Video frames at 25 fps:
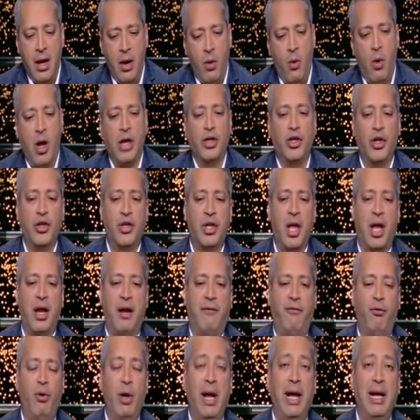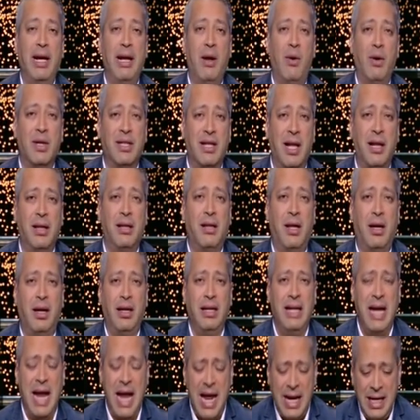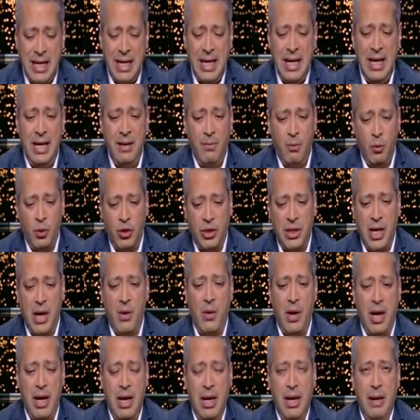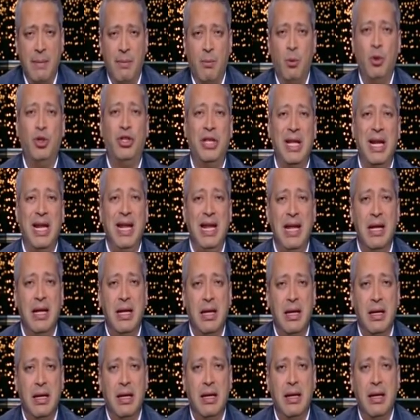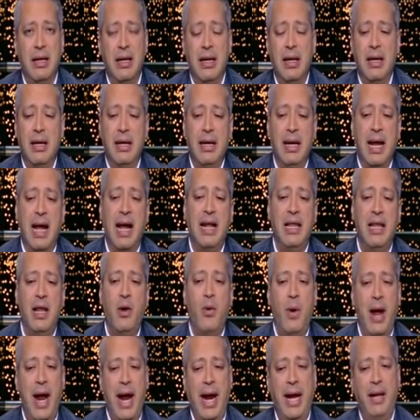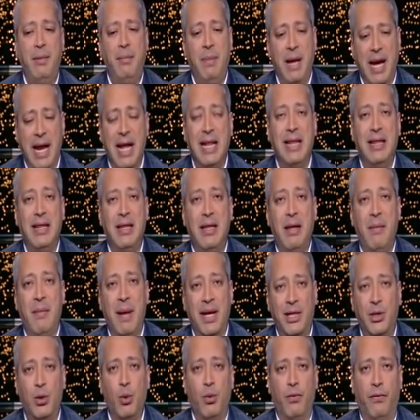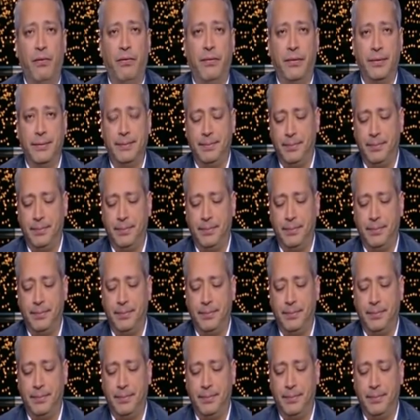وعشان تعرفوا احنا وصلنا لانهي مستوى مزري يخلي الواحد بجد مكسوف